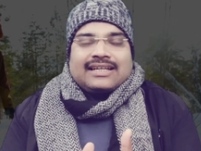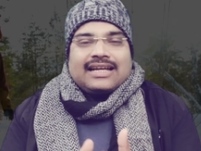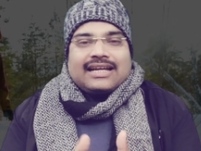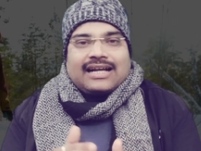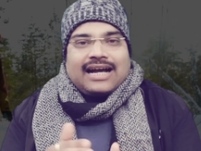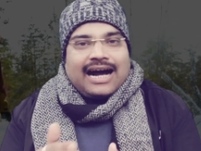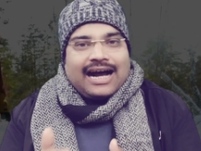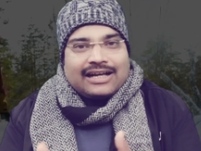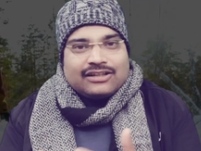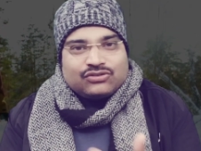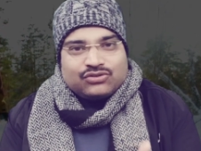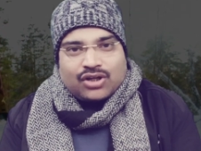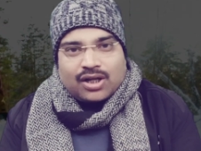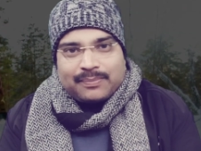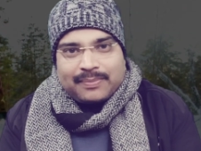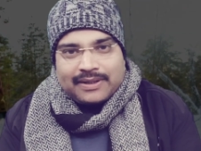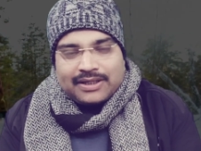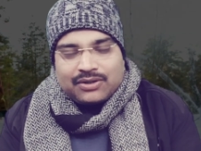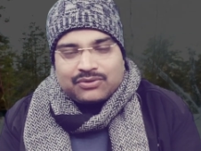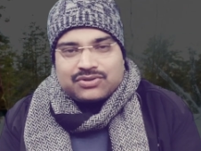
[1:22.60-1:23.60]
के खास
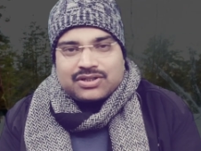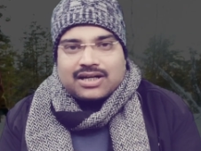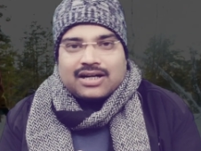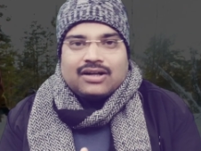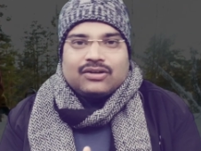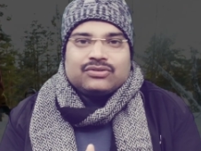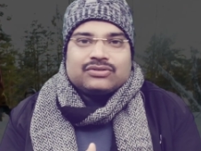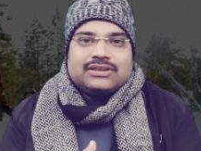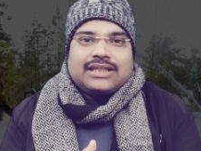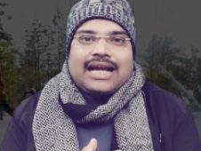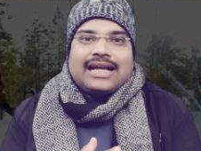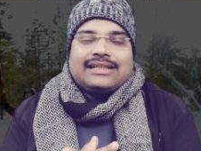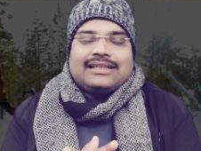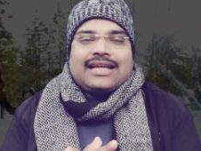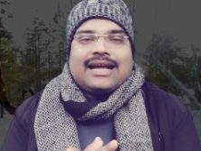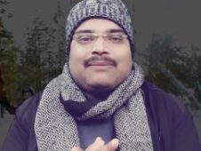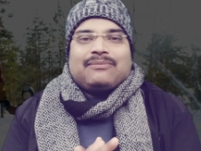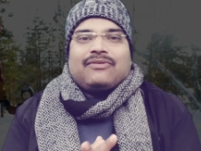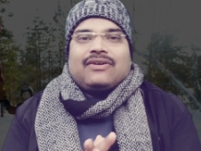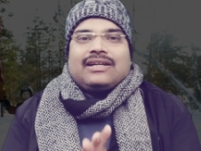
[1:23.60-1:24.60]
तौर पर नहीं गुजरना होता है
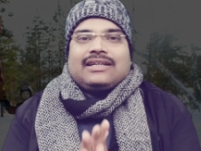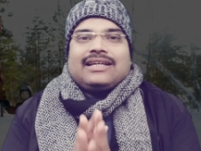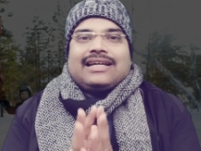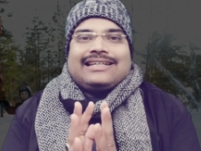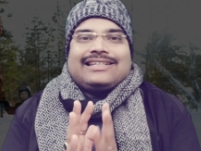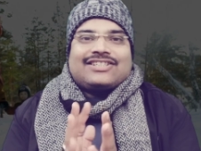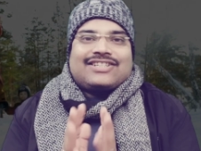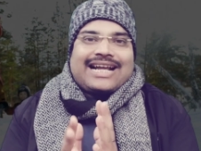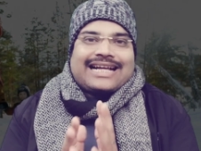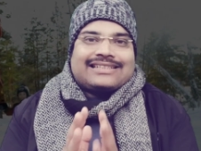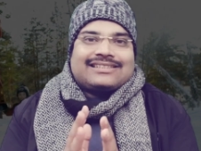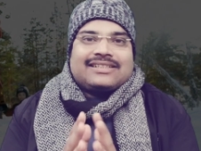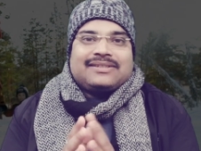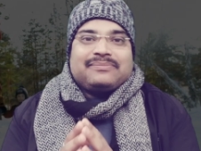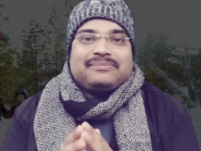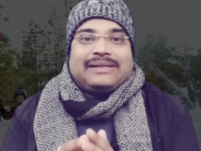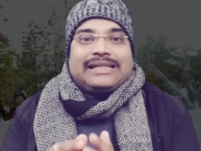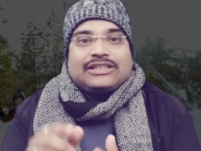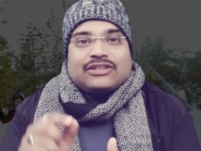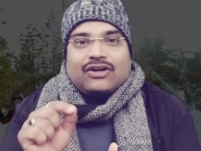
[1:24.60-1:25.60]
दे हैव ओनली इंट्रैक्शन
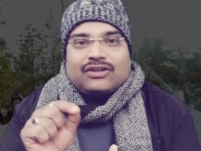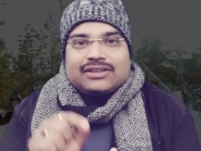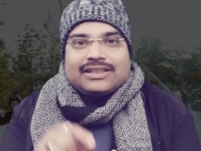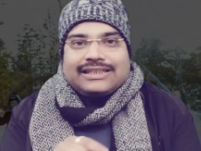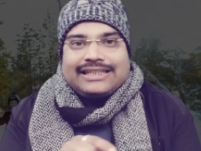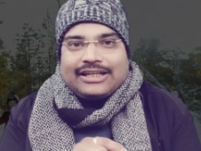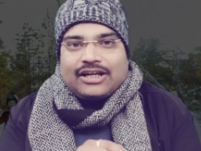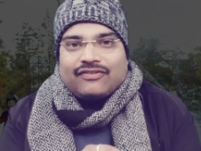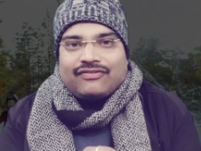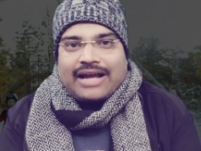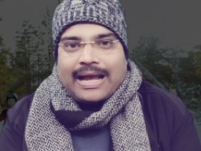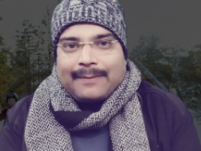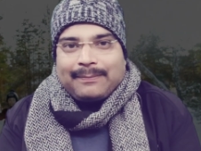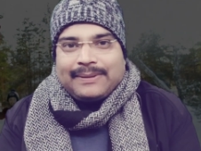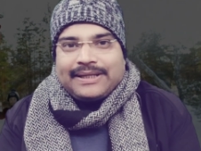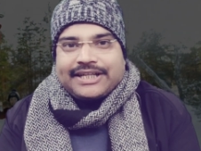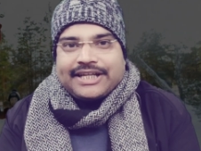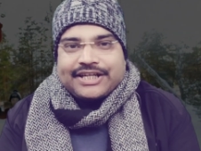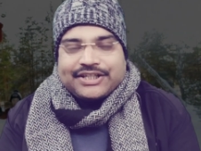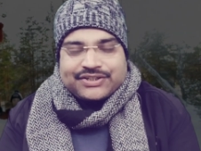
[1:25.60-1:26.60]
मीट ऑन द डे ऑफ
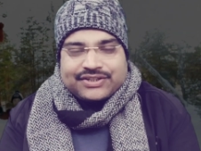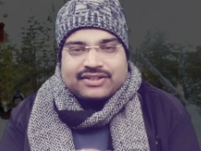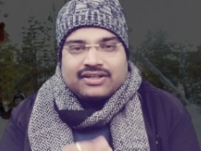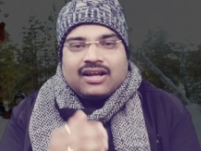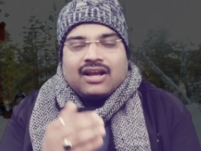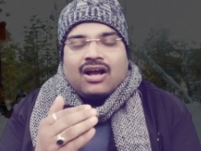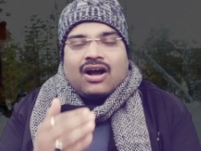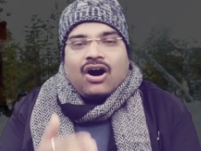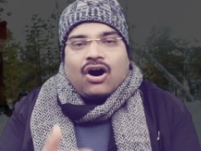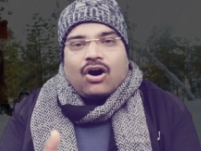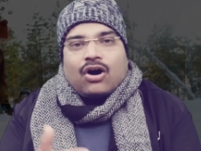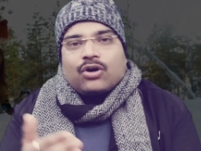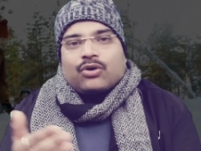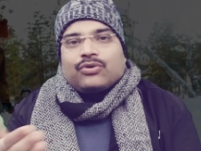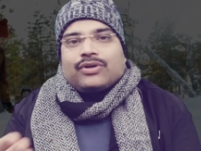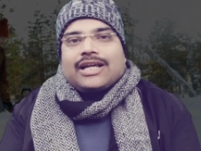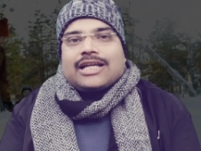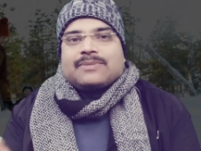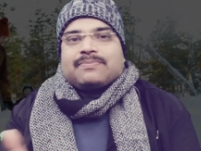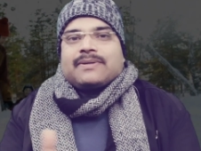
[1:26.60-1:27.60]
एप्लीकेशन और
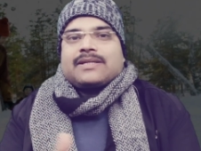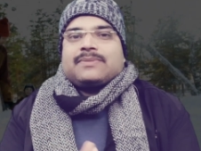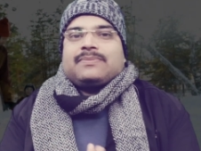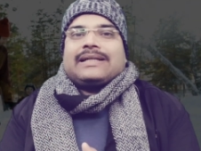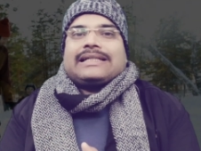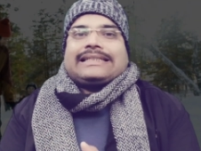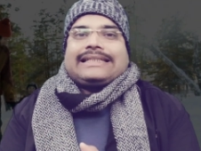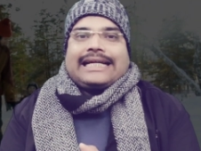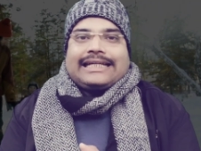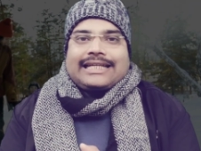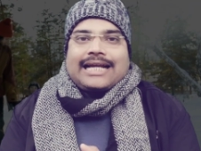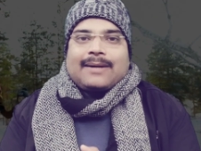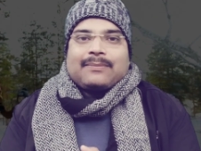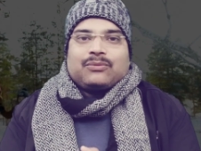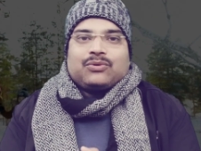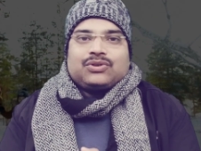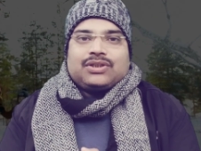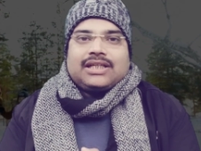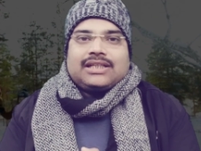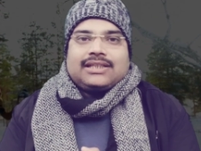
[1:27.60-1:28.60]
कोई स्पेसिफिक डेट
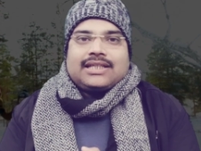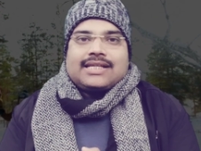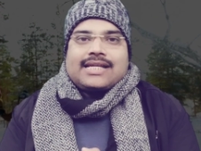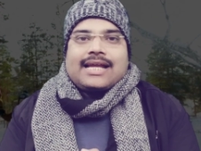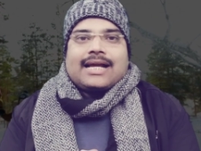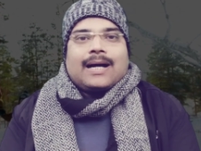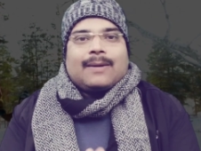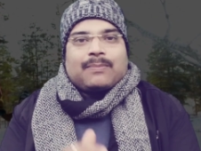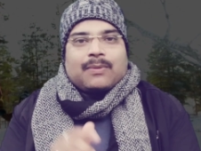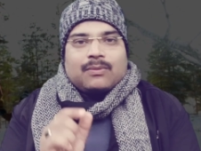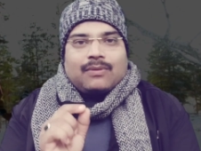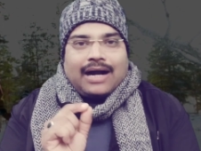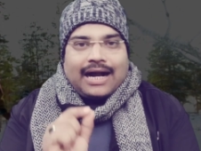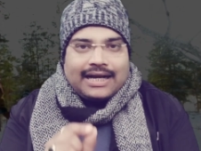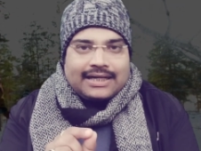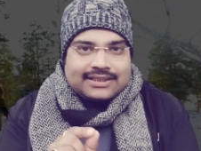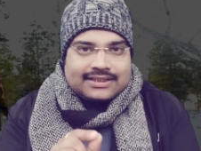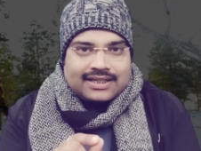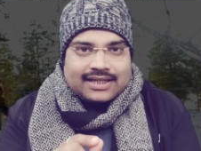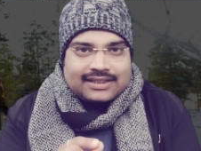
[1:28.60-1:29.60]
आपको दे दिया जाएगा
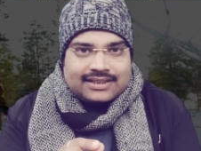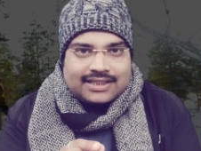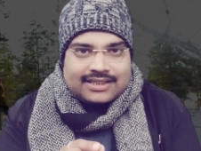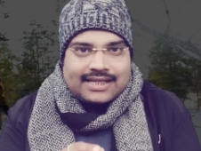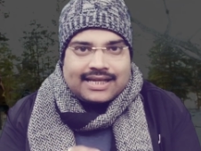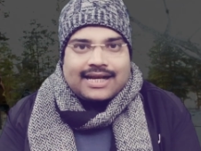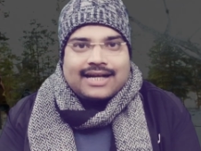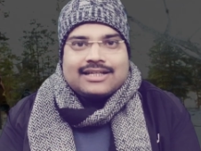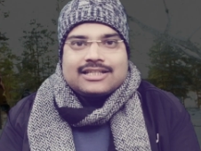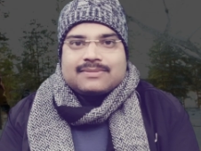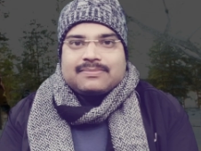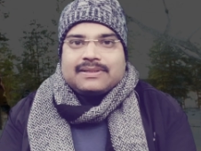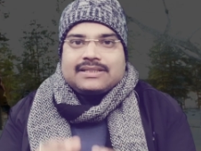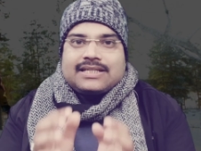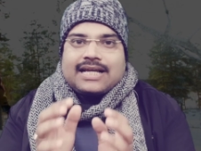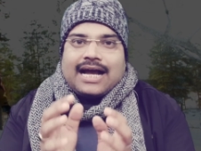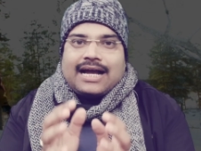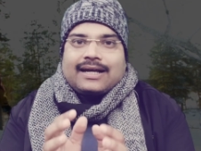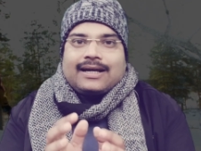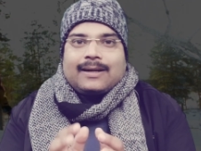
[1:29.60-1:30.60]
प्रोवाइड कर दिया जाएगा इसमें
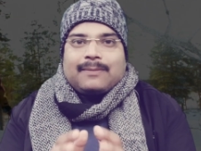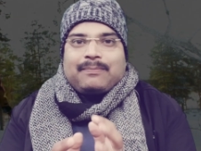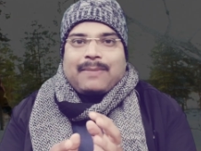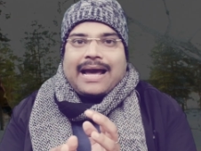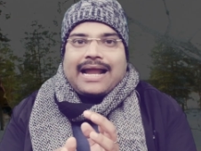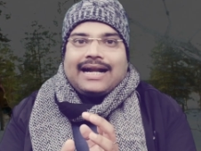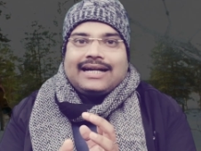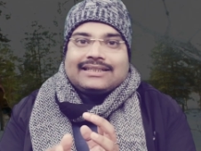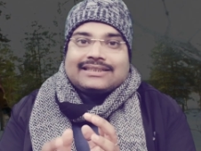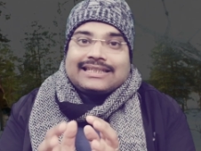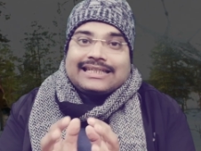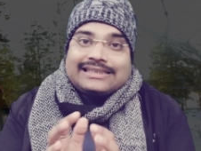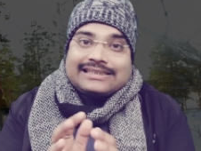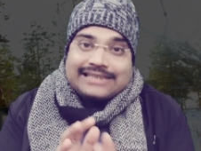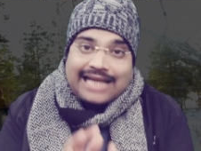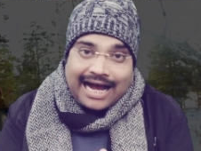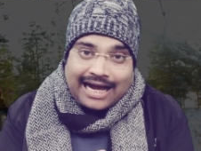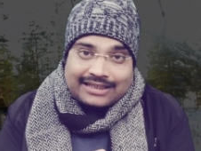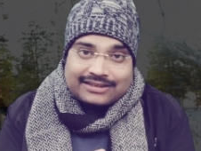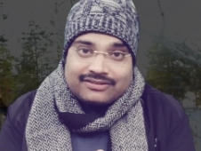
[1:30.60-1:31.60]
जाकर पेरेंट्स के
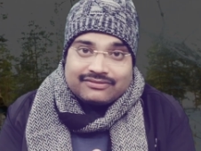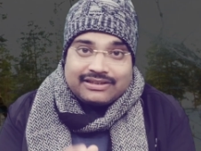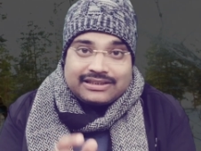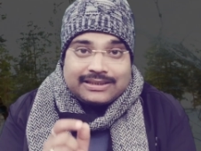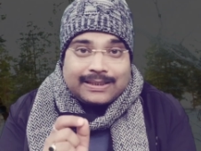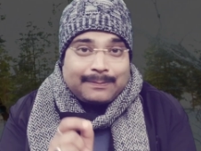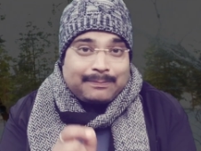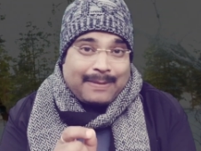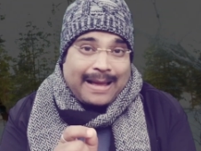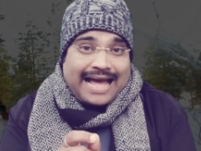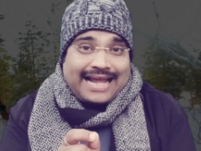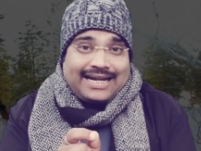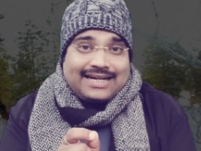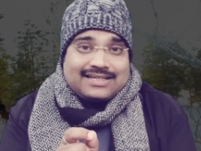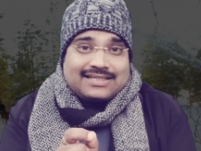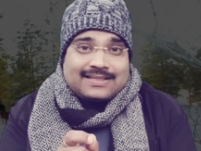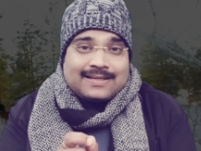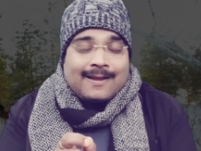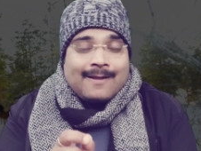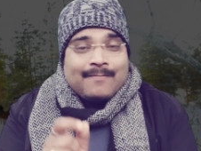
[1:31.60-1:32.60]
साथ विद द
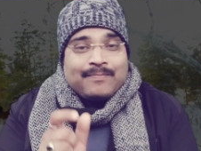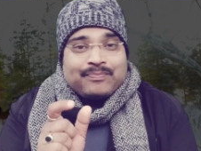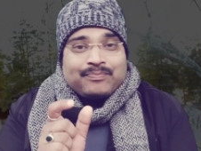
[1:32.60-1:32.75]
पेरेंट्स